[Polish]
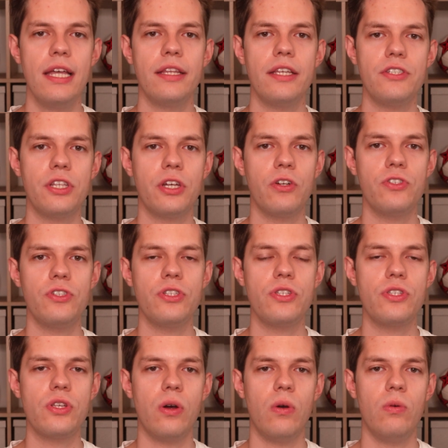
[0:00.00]
też te godziny
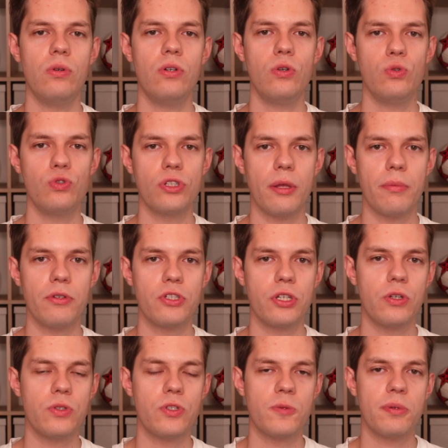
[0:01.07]
są różne, jeżeli
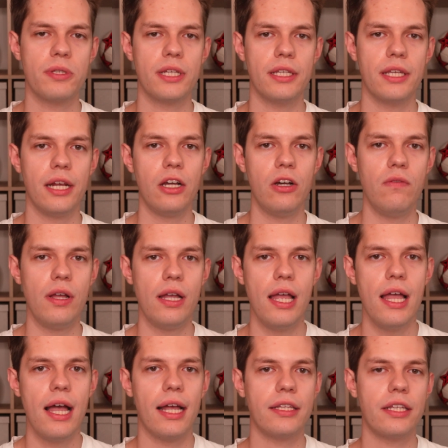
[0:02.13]
chodzi o spotkania Rakowa,
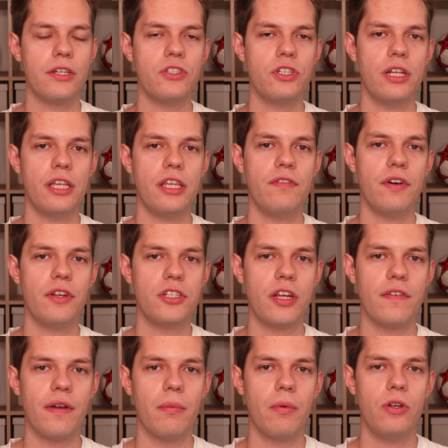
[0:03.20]
a także Legii Warszawa.